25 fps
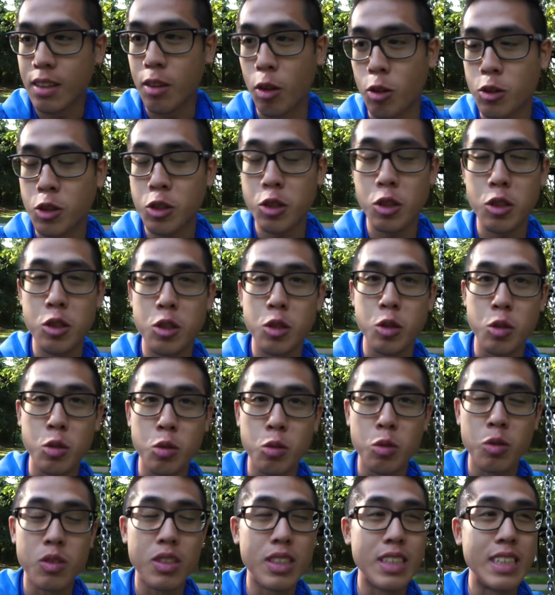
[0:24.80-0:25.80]
Dans le sens
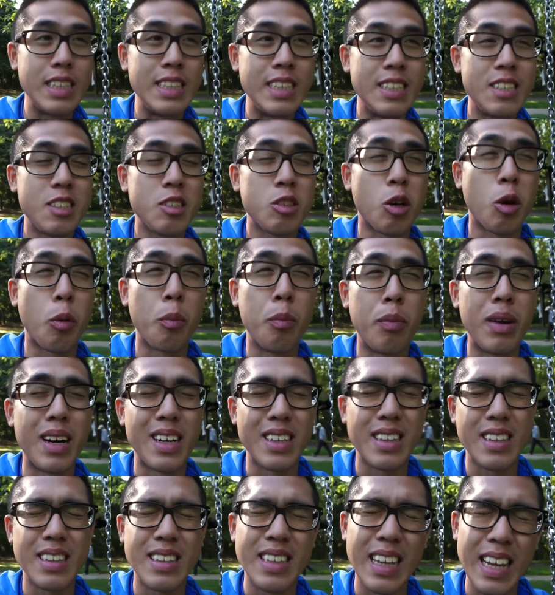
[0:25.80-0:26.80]
où il s'en
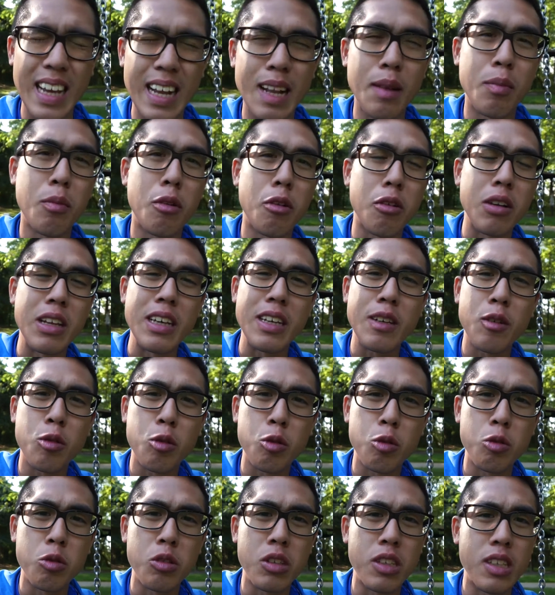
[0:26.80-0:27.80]
bat tellement les
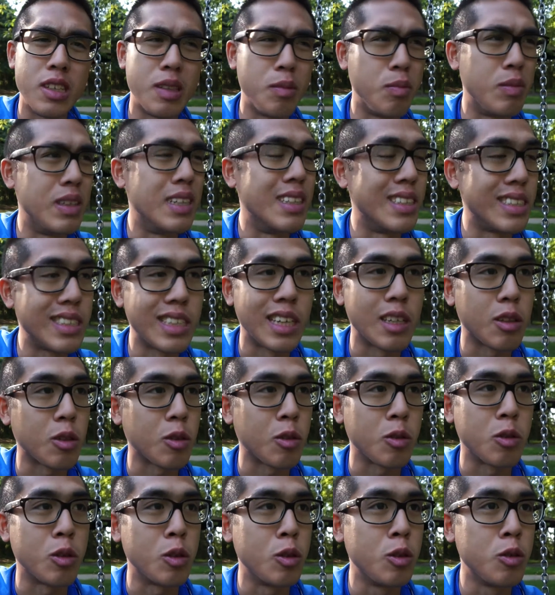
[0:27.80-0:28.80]
couilles, mais c'est un
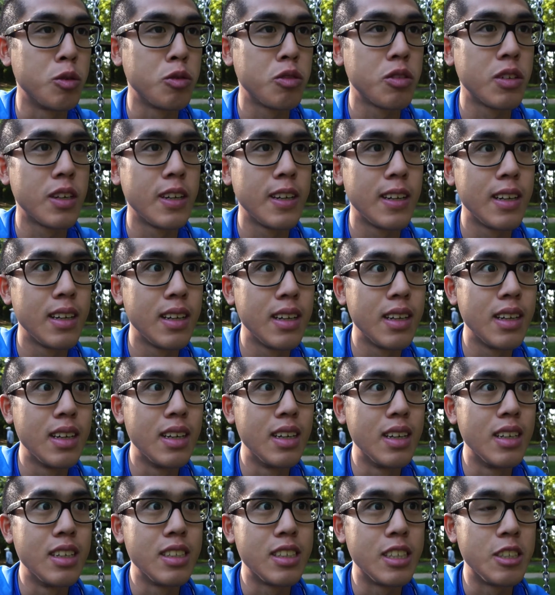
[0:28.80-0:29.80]
truc de ouf.
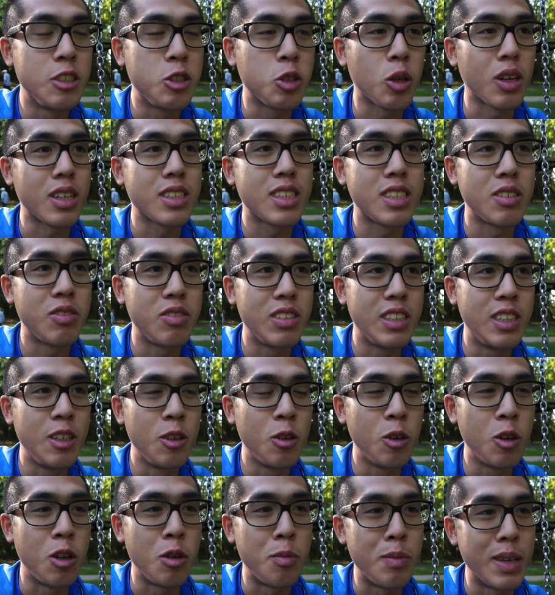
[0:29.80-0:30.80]
Si tu regardes ces
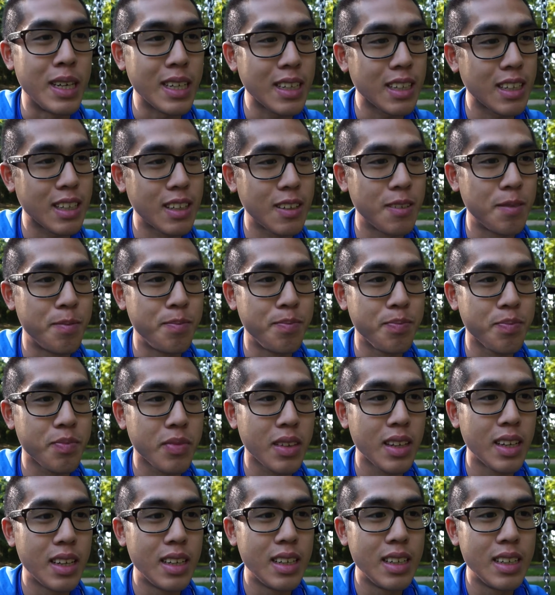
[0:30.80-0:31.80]
vidéos, le mec,
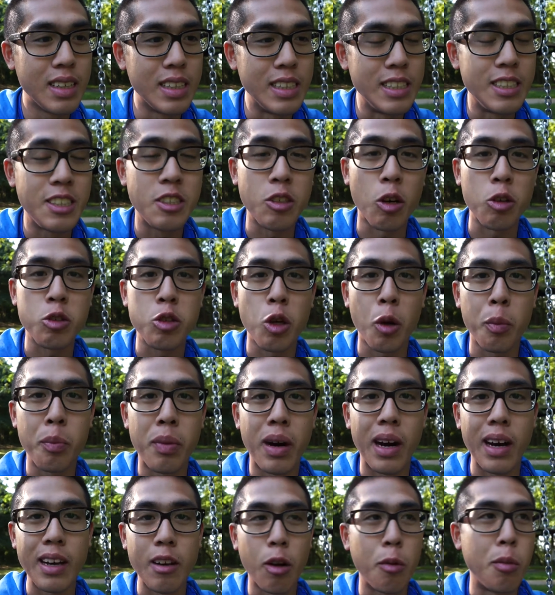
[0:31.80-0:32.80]
il sort sur
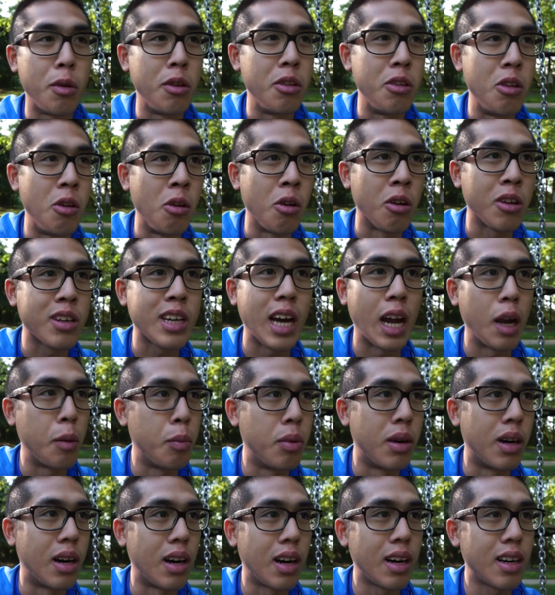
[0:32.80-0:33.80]
Paris en mode euh,
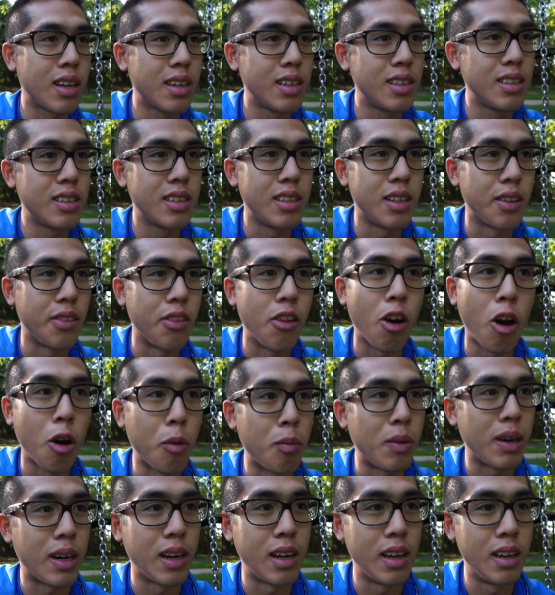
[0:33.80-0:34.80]
calbar,
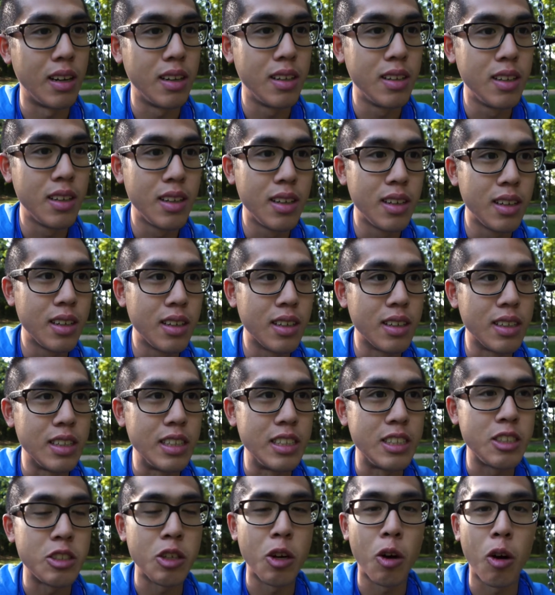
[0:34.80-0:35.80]
normal.
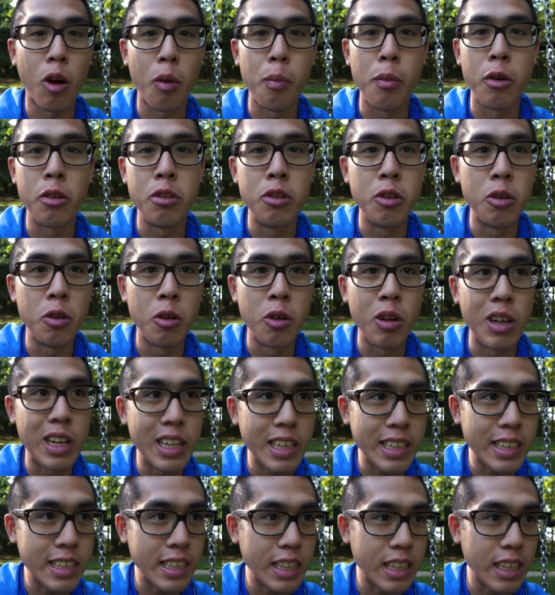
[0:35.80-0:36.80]
Il sort en mode euh,
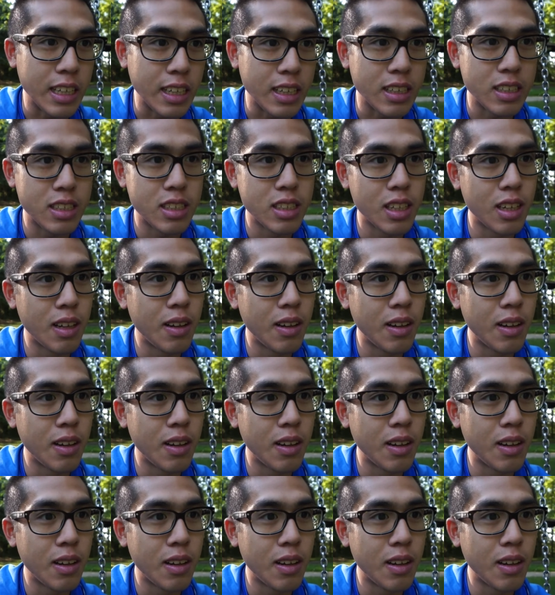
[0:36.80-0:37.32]
leggings,